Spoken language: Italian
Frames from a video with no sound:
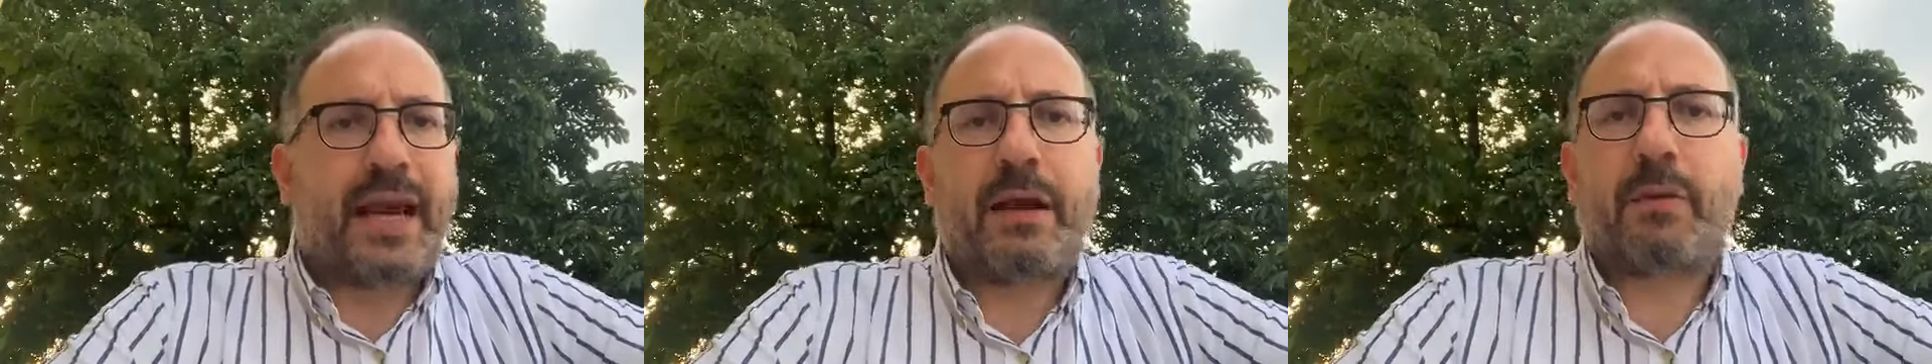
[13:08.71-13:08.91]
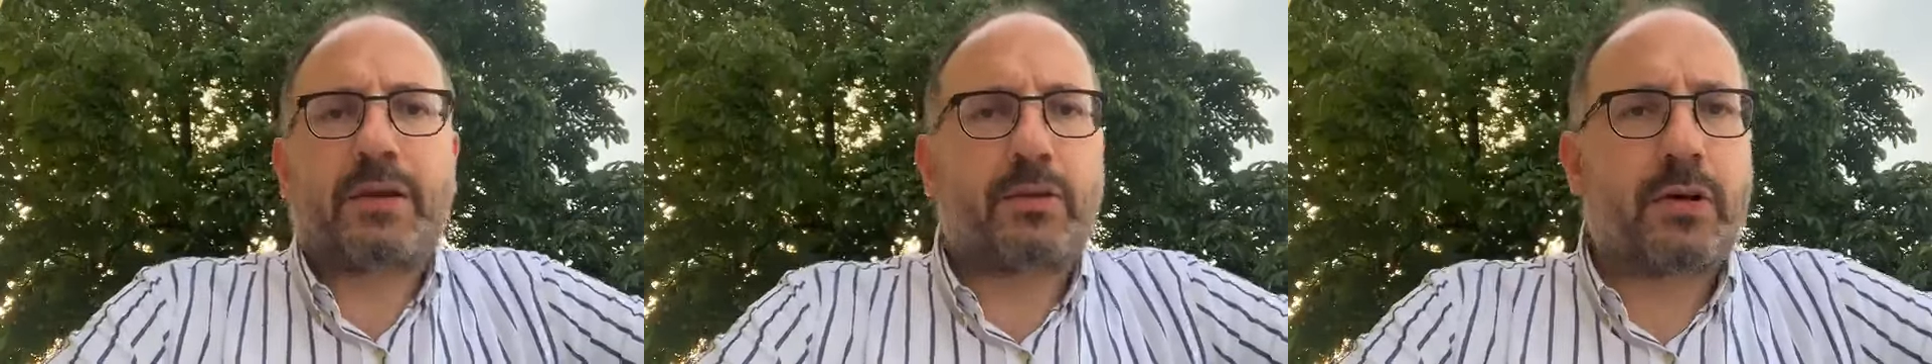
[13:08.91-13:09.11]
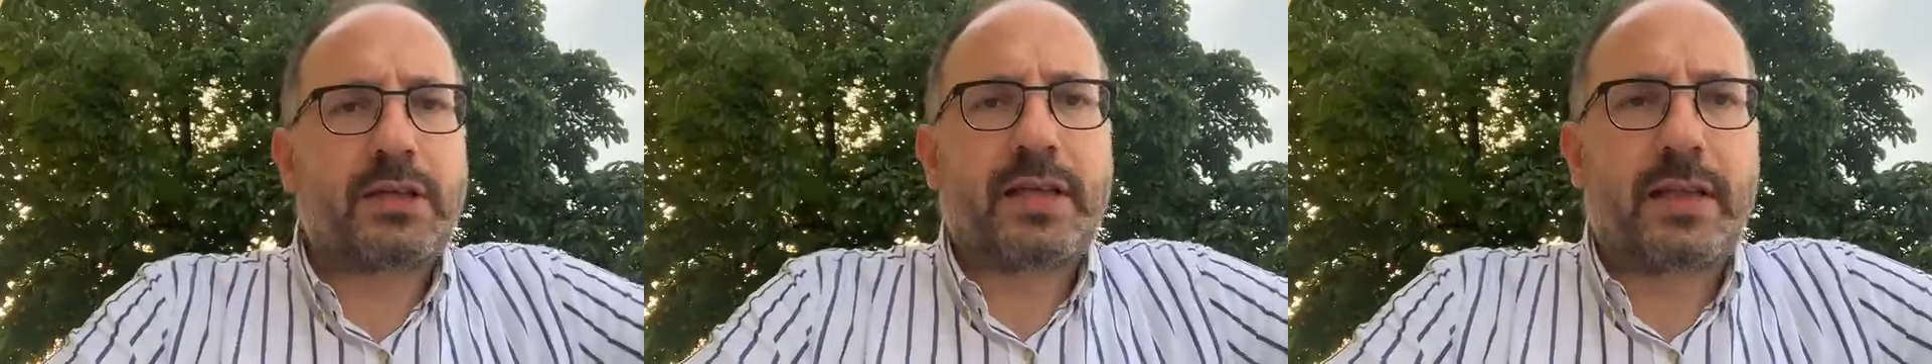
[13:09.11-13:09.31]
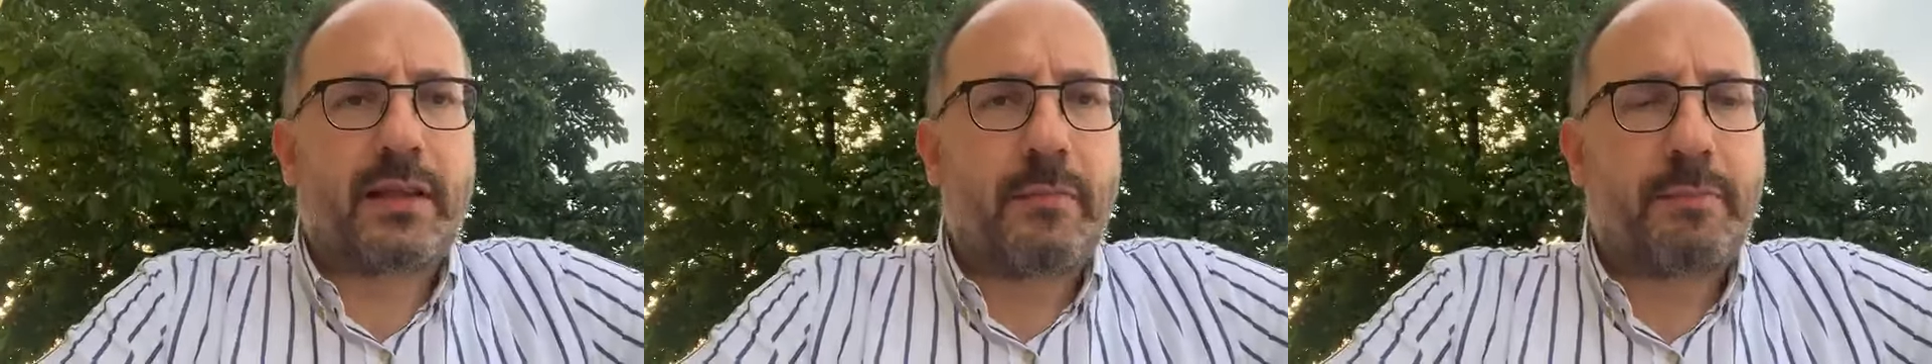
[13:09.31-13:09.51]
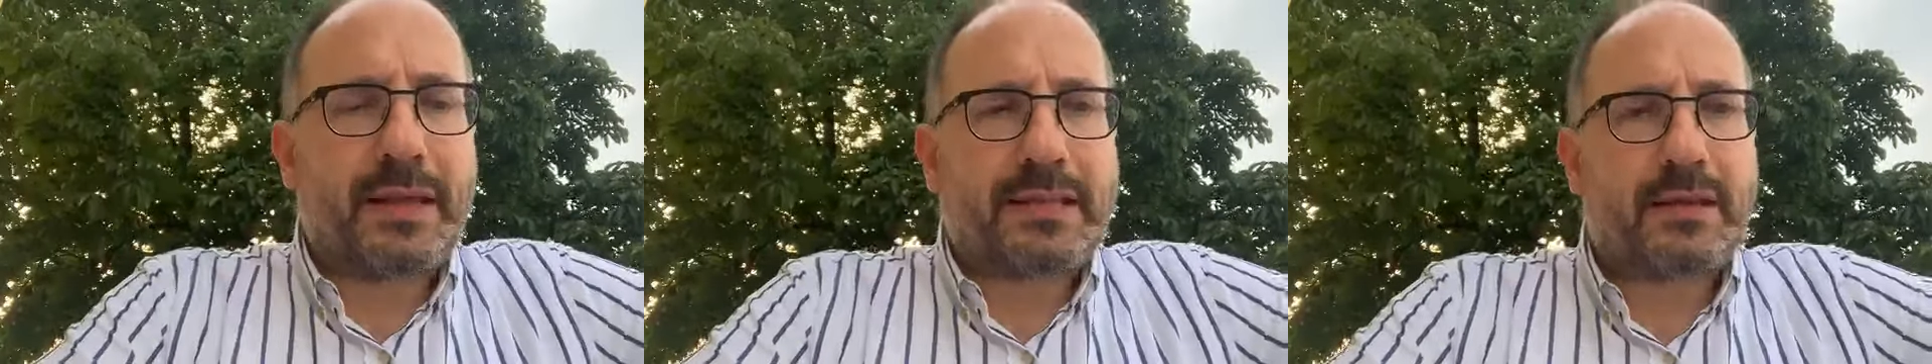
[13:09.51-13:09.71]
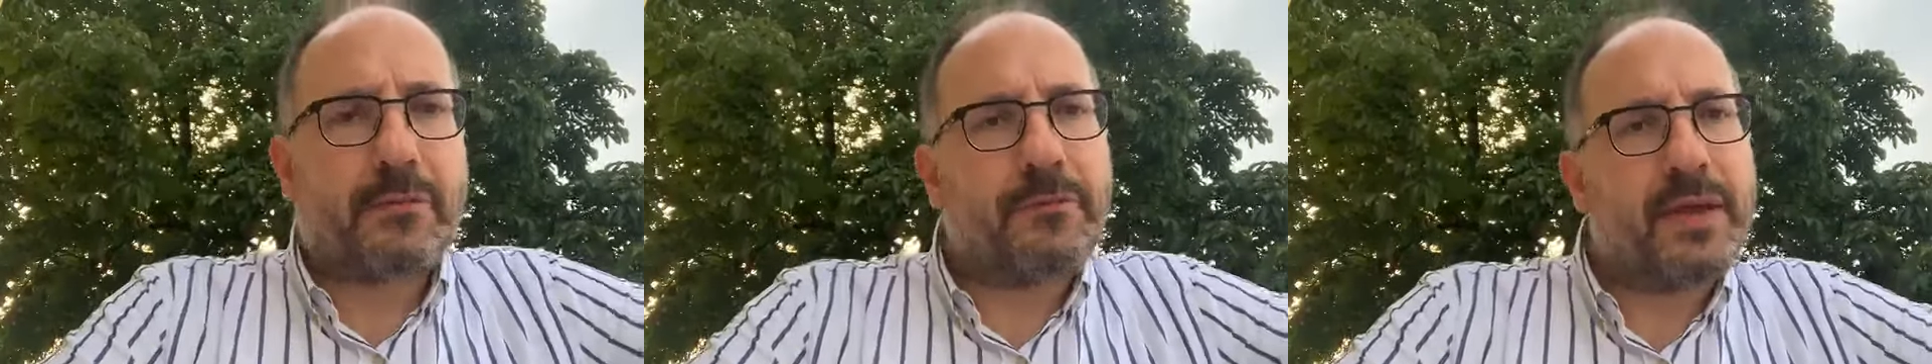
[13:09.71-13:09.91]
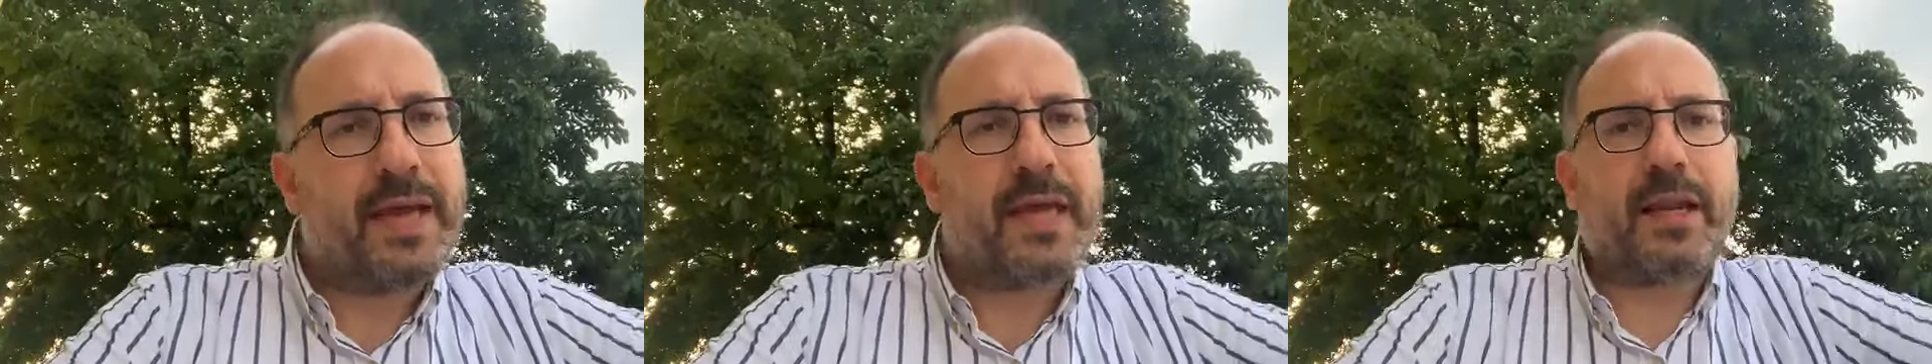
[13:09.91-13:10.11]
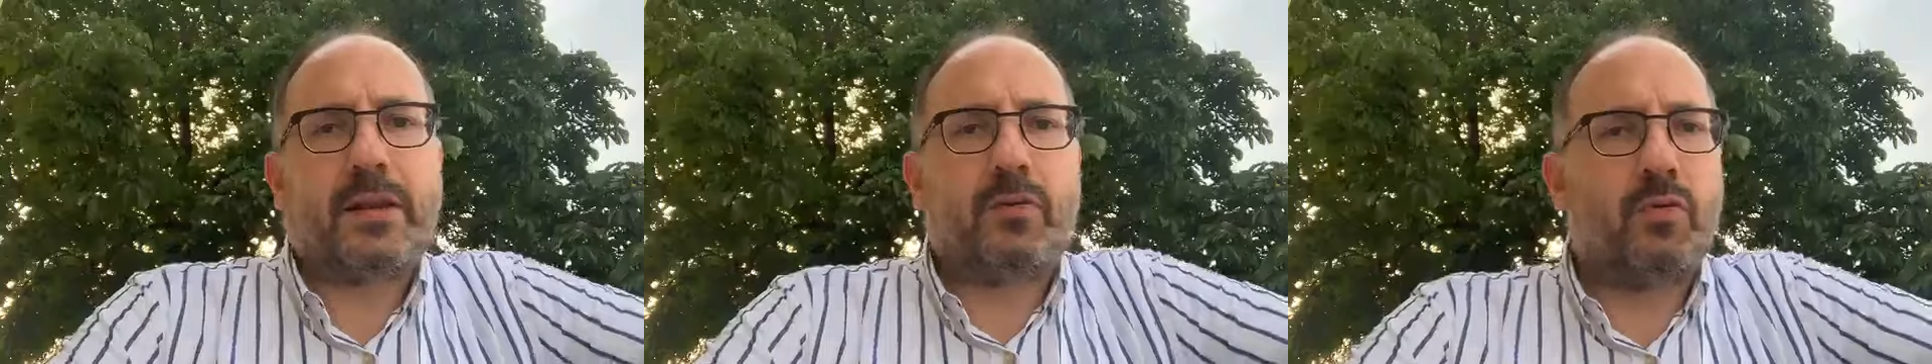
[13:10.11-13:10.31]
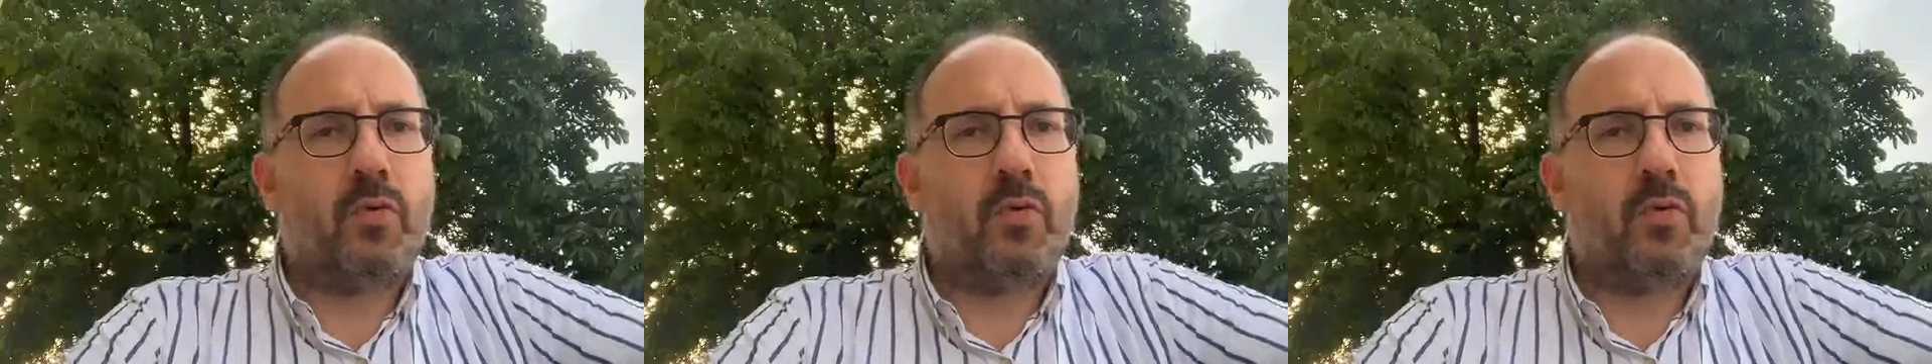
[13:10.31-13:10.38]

3-4 casette in piazza Alfieri,